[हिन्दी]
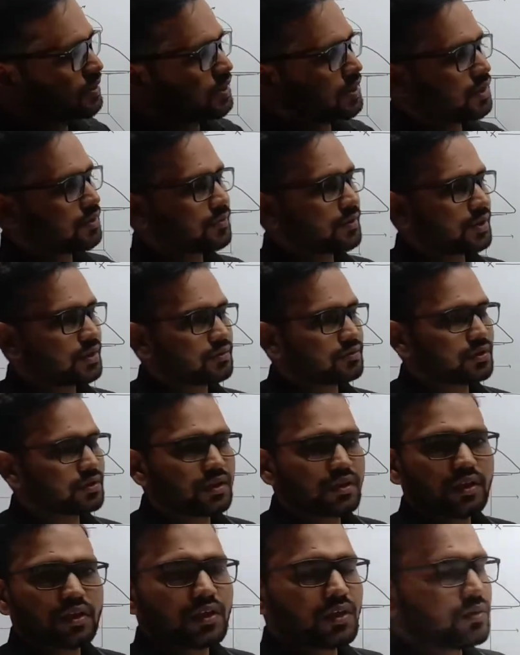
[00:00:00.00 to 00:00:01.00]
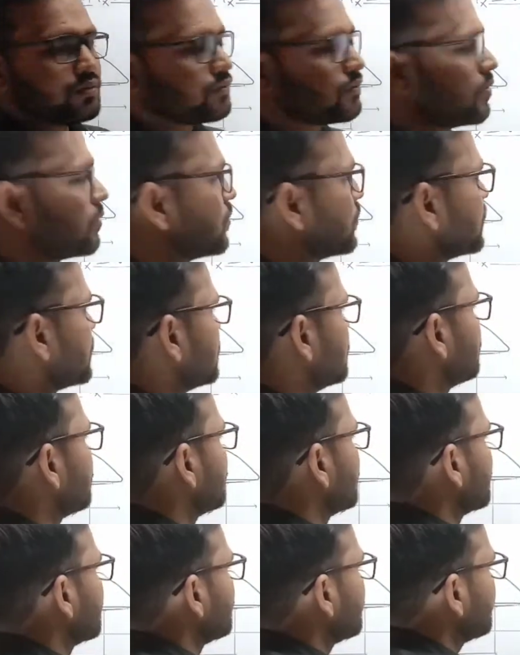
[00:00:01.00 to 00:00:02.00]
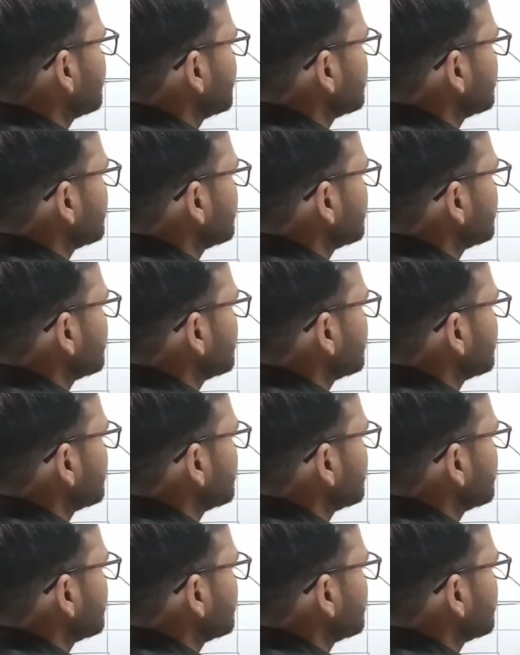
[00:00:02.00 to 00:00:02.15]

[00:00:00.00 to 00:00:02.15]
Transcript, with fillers: थ्रेड बने हुए हैं वो फोर्टी फोर एम एम